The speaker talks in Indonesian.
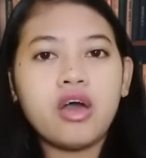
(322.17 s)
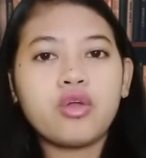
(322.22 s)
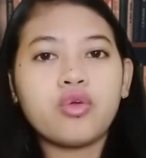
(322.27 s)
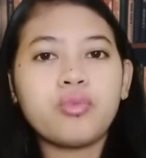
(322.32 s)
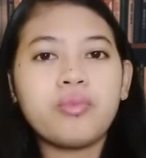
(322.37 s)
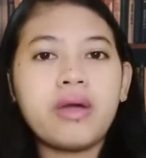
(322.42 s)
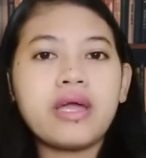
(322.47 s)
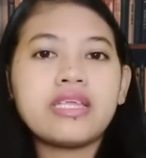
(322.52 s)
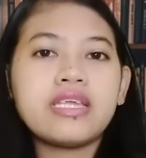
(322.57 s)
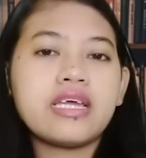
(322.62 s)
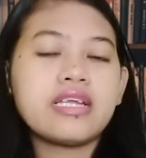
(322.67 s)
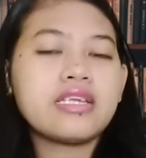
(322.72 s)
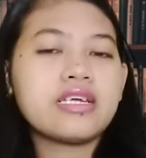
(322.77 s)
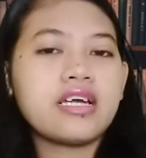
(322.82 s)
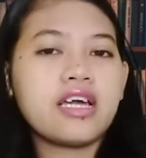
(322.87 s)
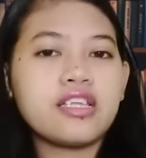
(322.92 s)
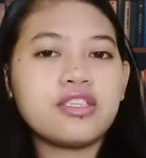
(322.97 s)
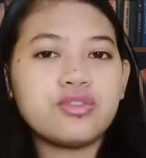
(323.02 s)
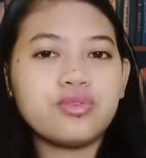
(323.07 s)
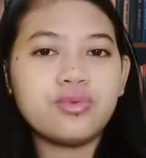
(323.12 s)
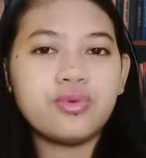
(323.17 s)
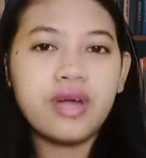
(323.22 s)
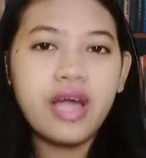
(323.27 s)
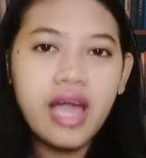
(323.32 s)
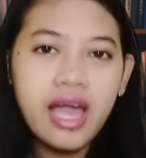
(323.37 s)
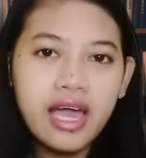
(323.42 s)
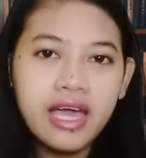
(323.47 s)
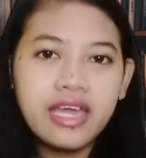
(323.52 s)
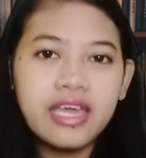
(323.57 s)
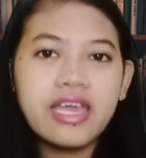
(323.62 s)
rumahnya dekat
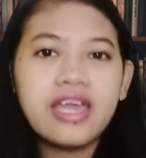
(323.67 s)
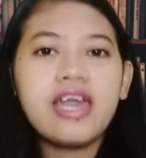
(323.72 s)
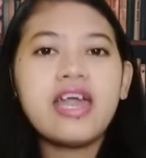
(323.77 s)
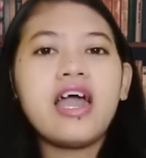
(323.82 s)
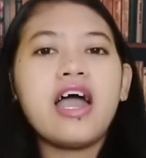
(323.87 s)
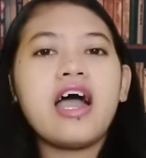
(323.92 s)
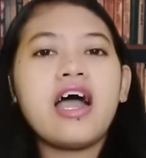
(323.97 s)
sungai